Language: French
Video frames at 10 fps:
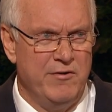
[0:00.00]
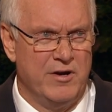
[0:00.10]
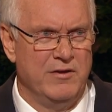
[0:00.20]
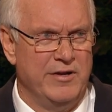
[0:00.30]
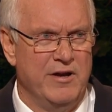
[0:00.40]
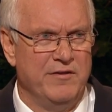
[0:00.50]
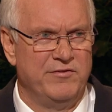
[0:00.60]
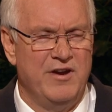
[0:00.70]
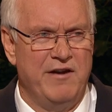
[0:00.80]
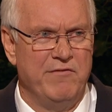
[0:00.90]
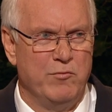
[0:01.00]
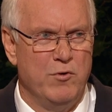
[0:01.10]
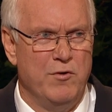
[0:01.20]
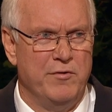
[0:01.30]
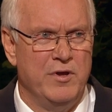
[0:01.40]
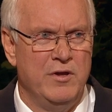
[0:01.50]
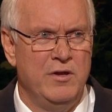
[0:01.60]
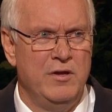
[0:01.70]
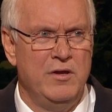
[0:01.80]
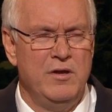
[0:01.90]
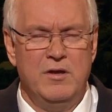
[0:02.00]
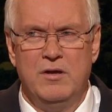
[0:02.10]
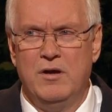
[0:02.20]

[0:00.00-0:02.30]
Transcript: en train de pleurer, hystérique,